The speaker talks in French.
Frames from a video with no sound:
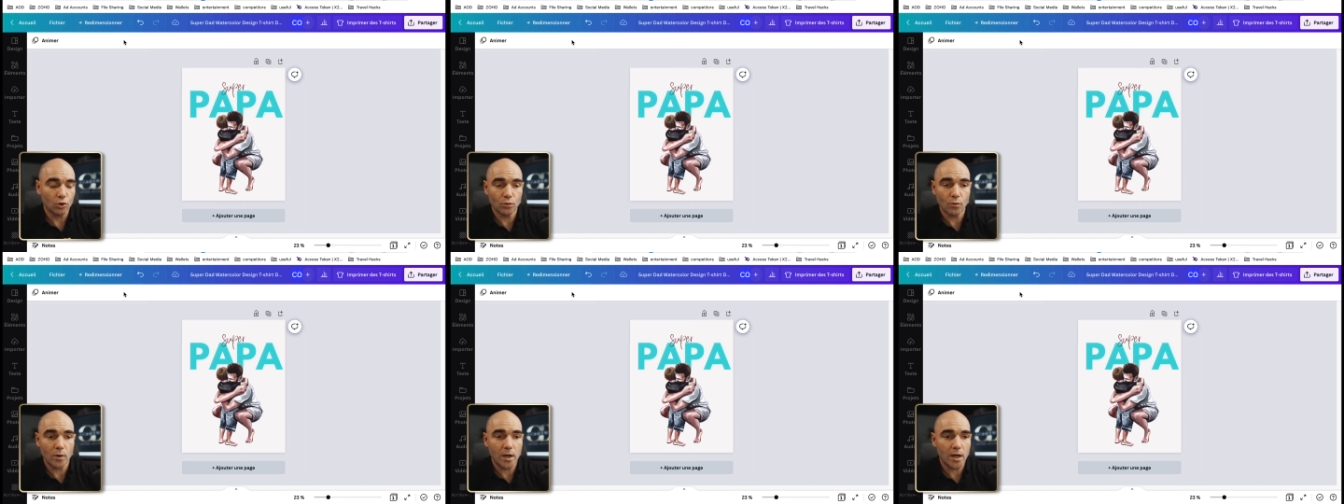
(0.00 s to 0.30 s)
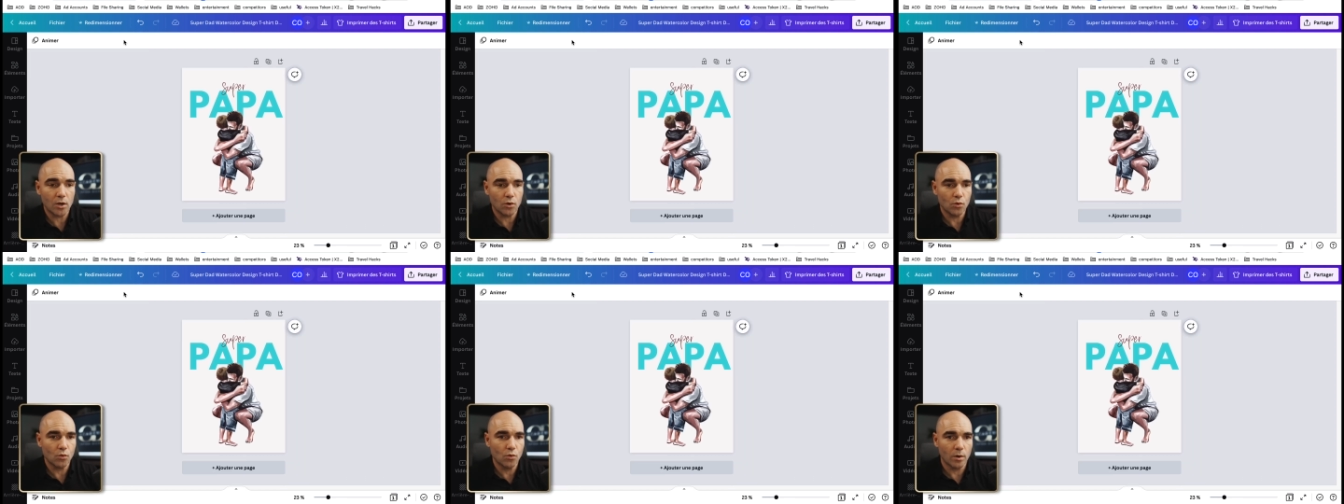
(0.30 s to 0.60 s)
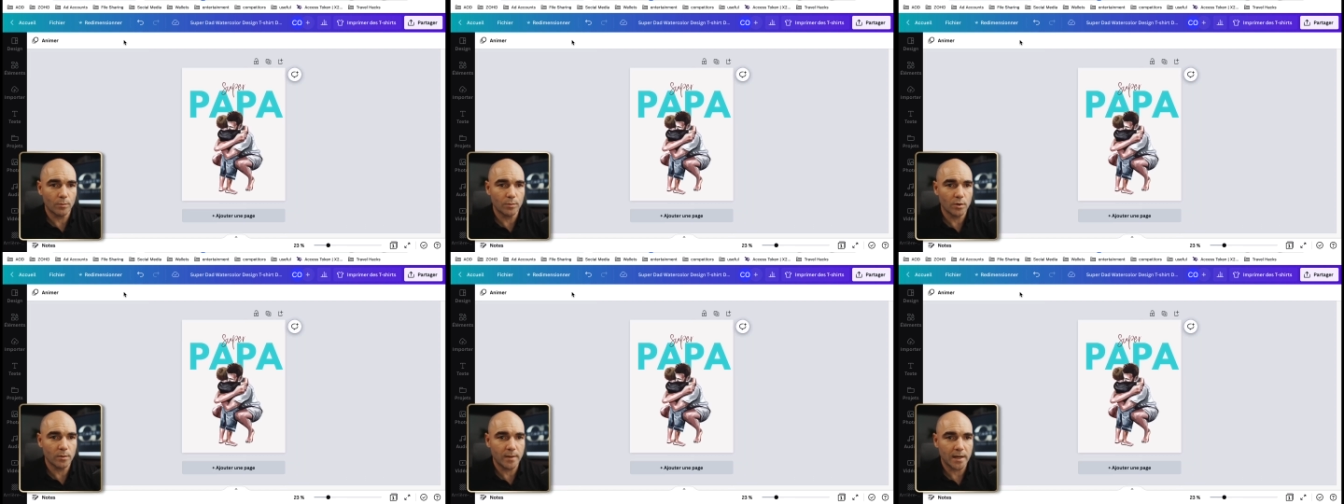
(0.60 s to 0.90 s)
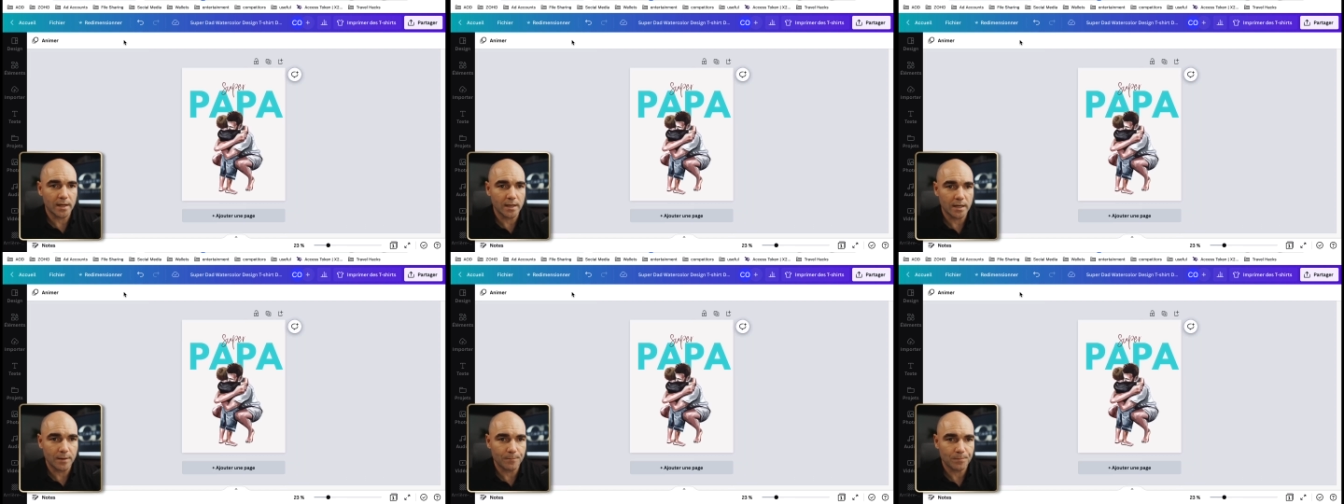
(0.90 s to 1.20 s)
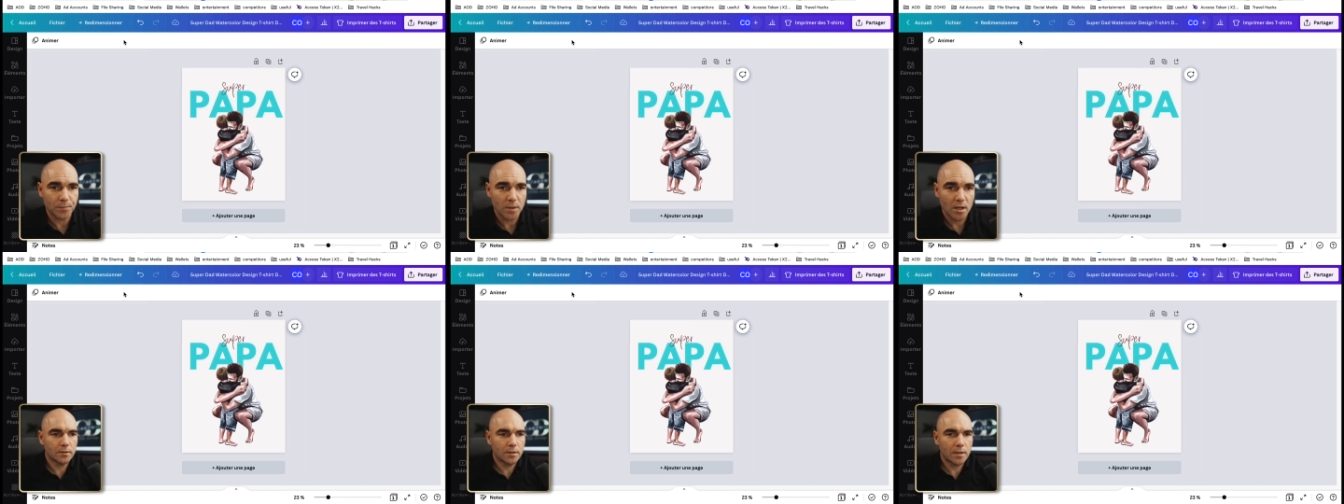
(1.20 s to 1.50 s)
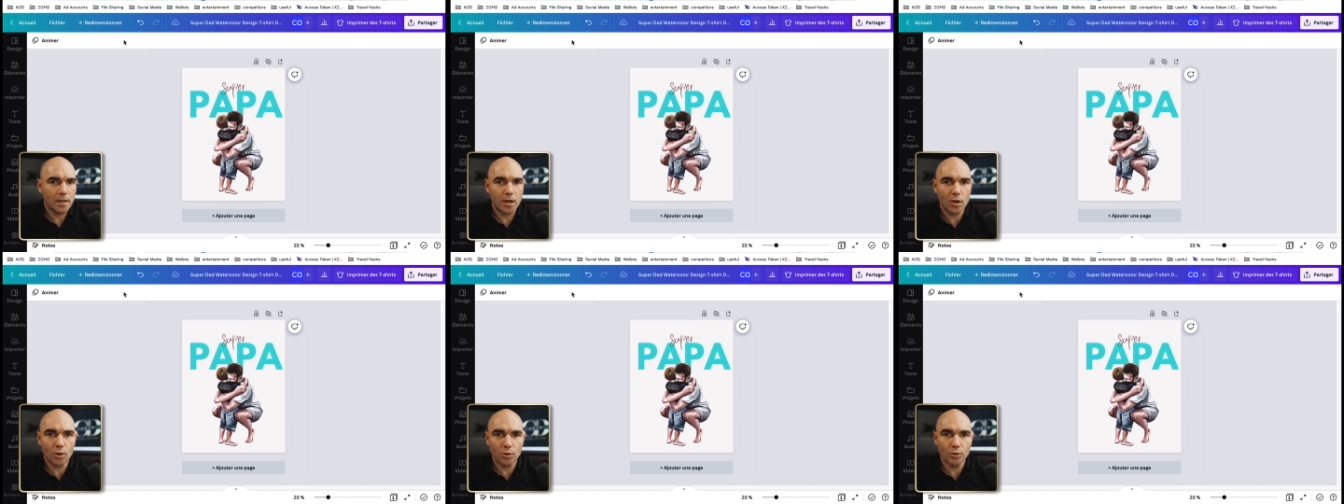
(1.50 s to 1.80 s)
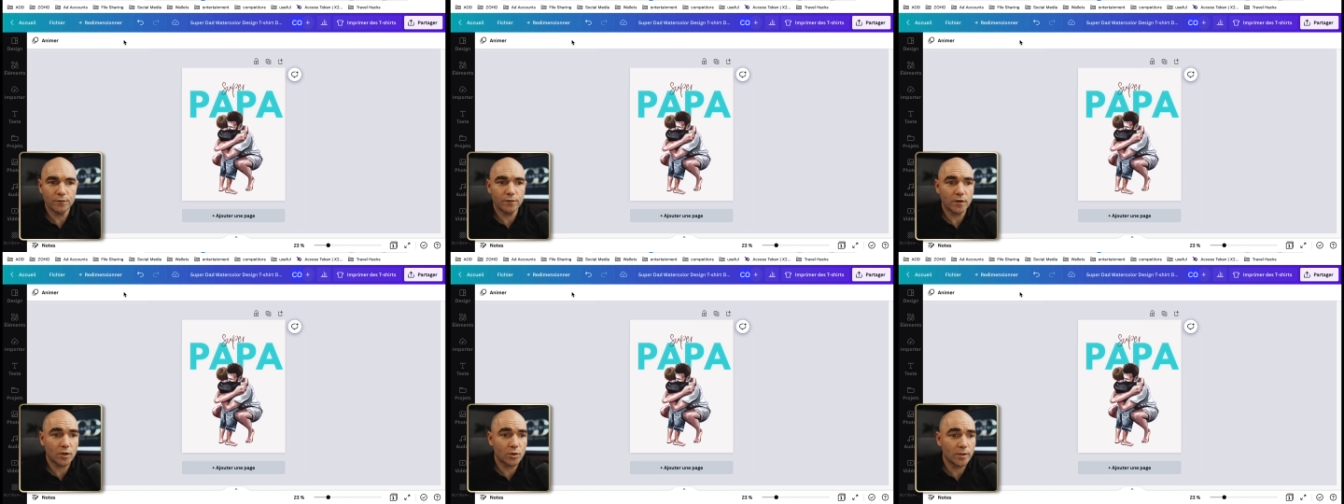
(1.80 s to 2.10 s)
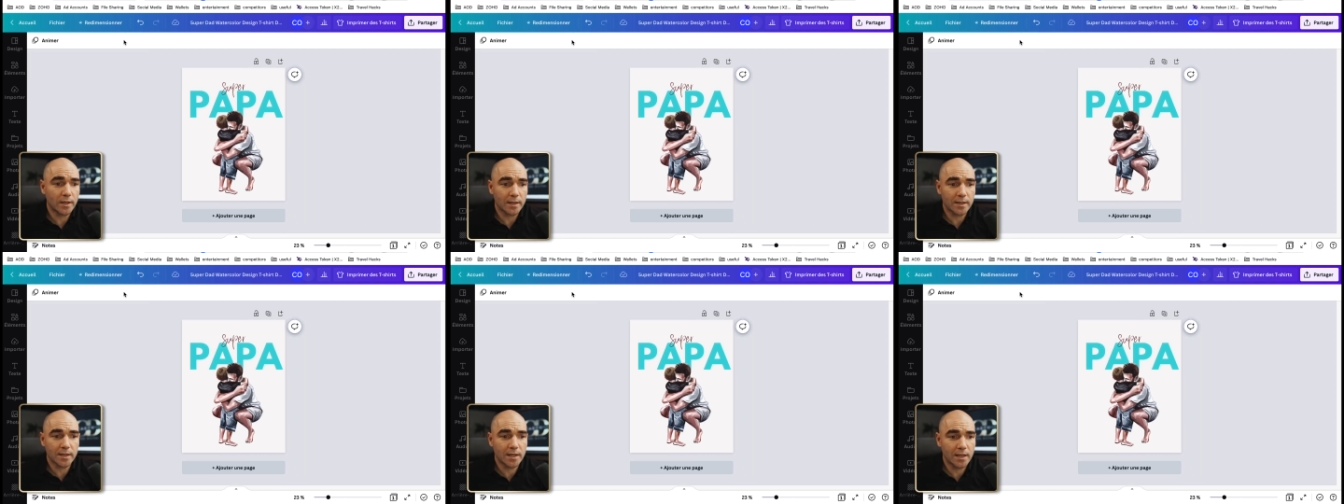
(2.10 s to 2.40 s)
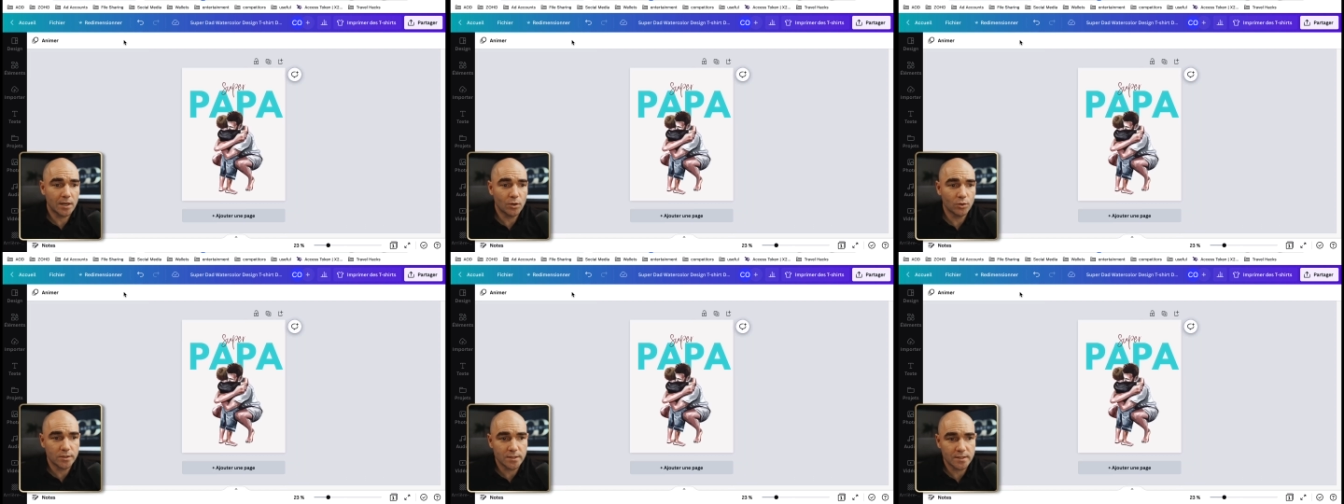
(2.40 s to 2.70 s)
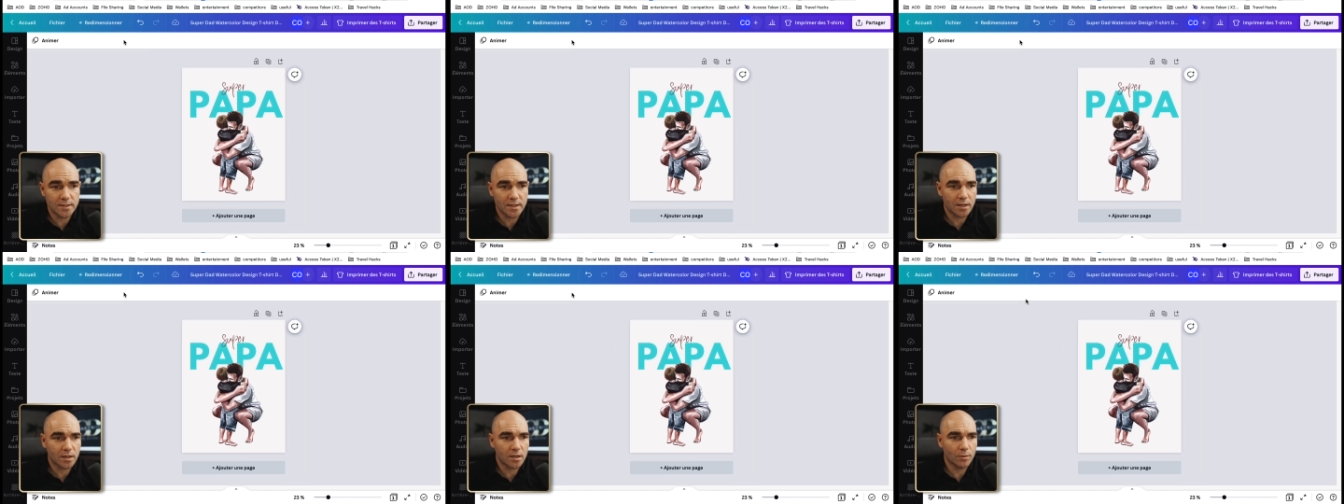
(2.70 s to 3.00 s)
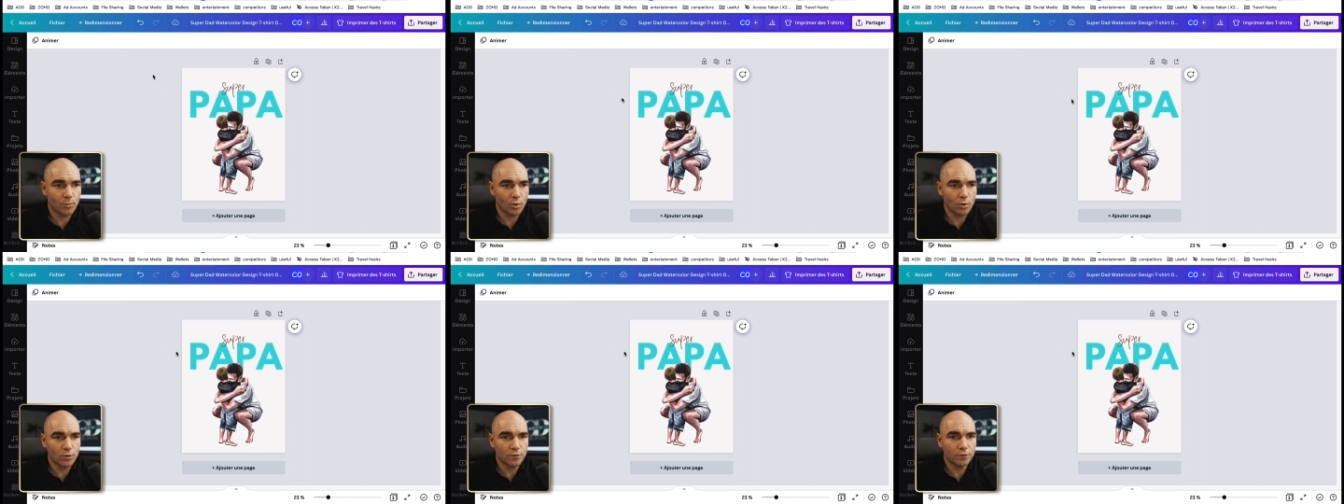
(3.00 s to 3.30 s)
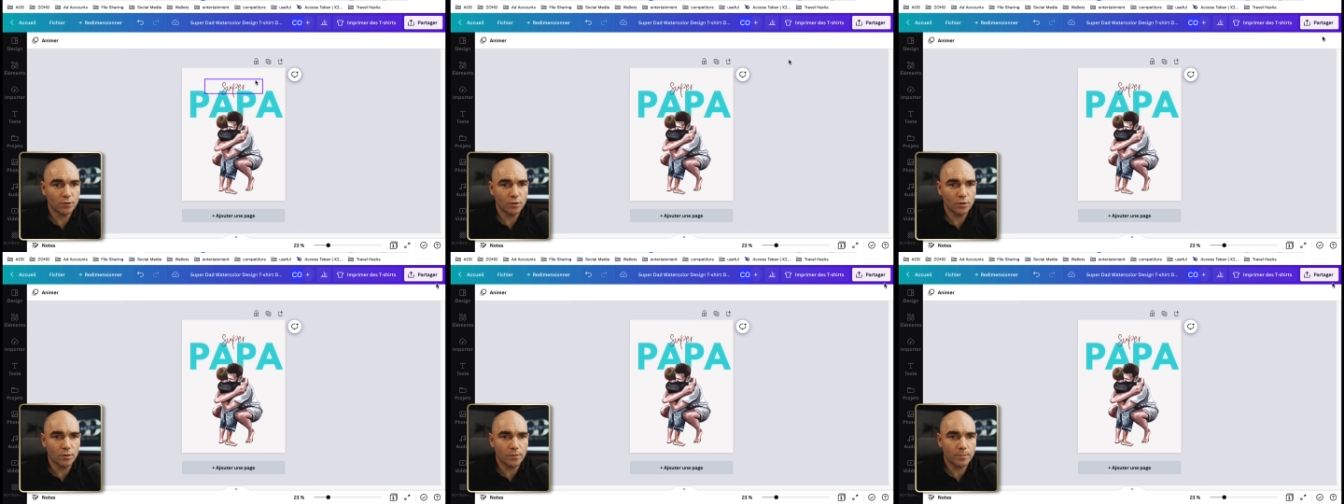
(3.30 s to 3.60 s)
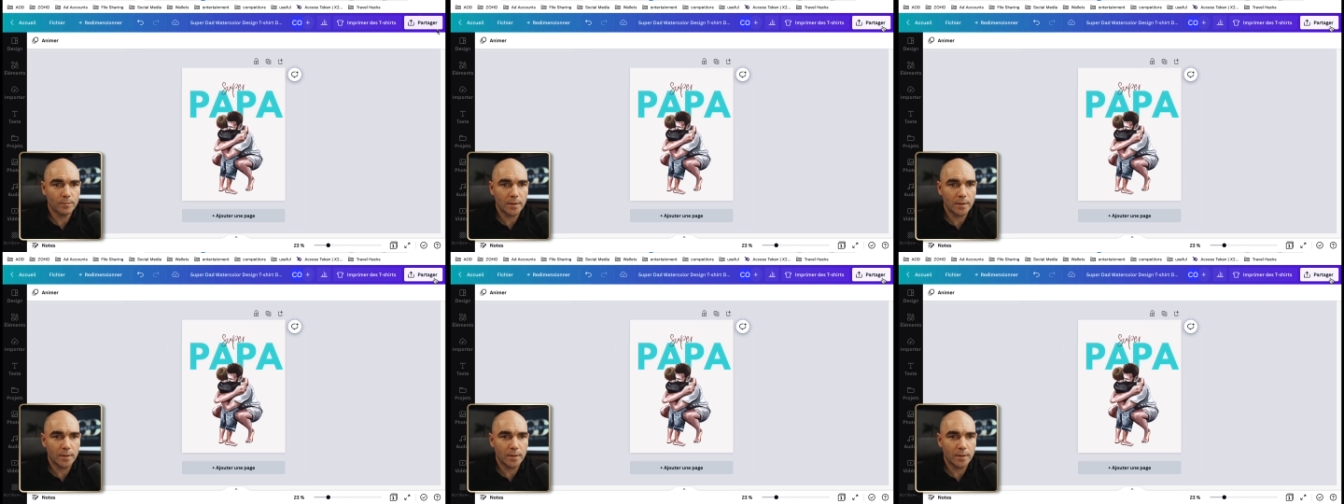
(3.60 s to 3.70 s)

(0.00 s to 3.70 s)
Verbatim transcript: noir ou en bleu marine. Alors une fois qu'on a créé le design comme on le veut,